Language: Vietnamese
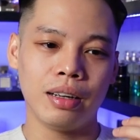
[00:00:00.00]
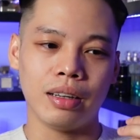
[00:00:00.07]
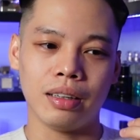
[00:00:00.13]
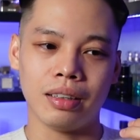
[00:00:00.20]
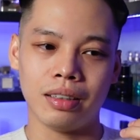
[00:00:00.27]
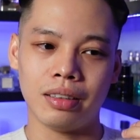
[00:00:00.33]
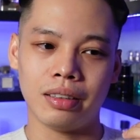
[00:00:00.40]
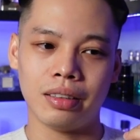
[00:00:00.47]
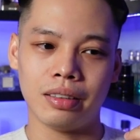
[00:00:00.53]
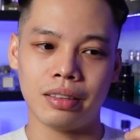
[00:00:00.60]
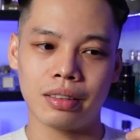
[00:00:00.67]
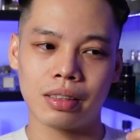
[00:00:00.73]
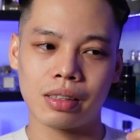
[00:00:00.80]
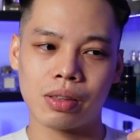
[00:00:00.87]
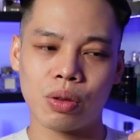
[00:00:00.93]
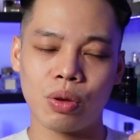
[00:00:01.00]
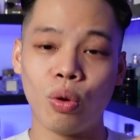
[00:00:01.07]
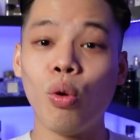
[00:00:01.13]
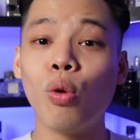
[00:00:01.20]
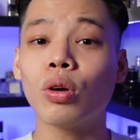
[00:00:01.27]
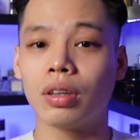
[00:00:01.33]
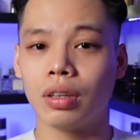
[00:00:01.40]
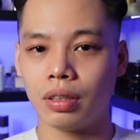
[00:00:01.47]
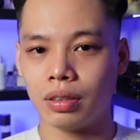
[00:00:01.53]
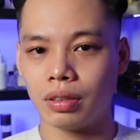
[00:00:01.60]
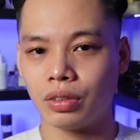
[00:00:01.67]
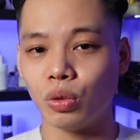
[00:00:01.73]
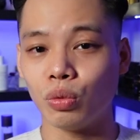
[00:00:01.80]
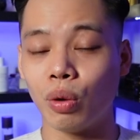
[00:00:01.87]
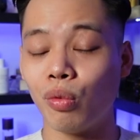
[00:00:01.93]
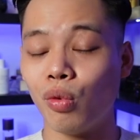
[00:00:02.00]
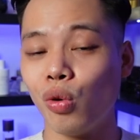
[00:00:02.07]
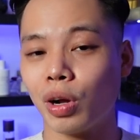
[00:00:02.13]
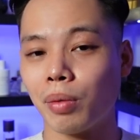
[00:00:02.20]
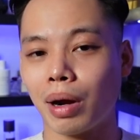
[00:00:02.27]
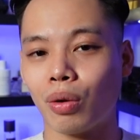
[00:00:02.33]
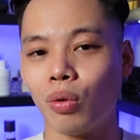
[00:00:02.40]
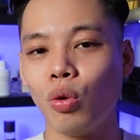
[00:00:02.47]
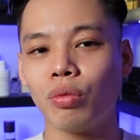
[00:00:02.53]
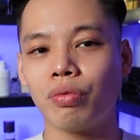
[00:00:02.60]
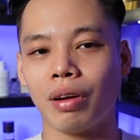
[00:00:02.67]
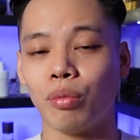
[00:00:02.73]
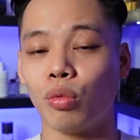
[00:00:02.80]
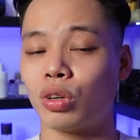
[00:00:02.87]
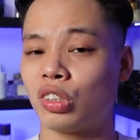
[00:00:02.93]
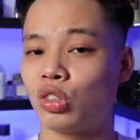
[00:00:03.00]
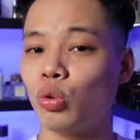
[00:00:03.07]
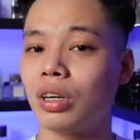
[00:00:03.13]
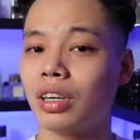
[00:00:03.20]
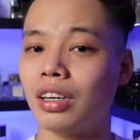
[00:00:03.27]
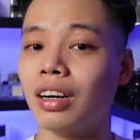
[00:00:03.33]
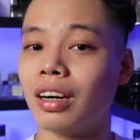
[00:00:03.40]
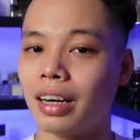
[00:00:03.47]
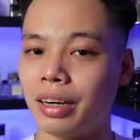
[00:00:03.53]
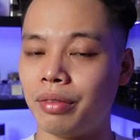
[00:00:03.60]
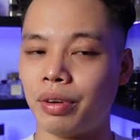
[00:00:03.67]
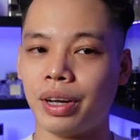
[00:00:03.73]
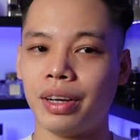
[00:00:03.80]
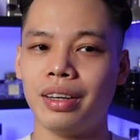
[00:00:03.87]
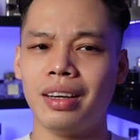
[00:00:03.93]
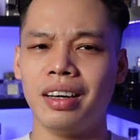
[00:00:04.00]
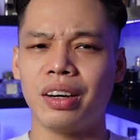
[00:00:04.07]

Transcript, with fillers: uh, hút dùng ống hút các bạn hút phải một chút gừng lên vậy